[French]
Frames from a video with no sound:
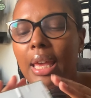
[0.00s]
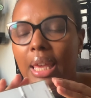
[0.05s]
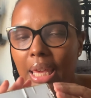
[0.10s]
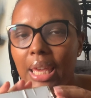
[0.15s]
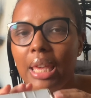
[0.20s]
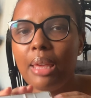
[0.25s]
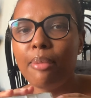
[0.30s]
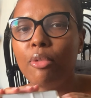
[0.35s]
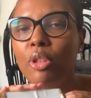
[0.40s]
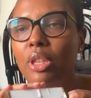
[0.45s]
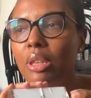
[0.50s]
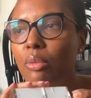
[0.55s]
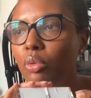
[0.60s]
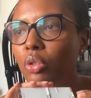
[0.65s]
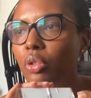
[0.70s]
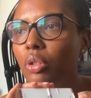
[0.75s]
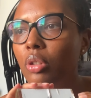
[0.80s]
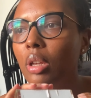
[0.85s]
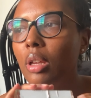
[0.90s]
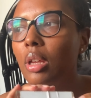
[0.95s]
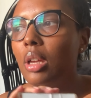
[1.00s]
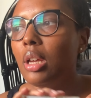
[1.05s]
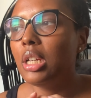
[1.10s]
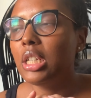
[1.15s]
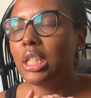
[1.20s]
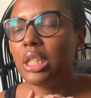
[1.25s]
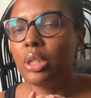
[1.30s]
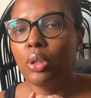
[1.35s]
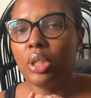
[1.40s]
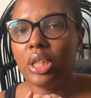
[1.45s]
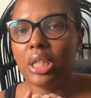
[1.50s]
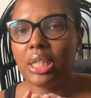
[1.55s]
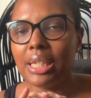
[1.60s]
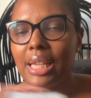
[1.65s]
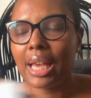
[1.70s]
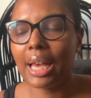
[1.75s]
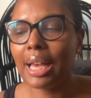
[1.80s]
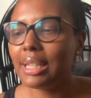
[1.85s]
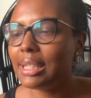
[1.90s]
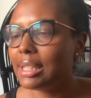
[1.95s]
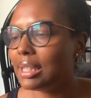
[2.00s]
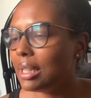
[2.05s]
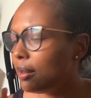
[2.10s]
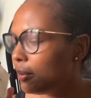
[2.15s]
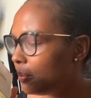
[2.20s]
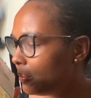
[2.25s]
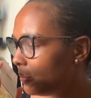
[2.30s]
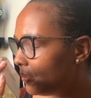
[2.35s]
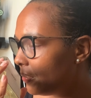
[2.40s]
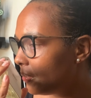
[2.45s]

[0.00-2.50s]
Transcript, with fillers: Et Ebony Wood de chez Zara, c'est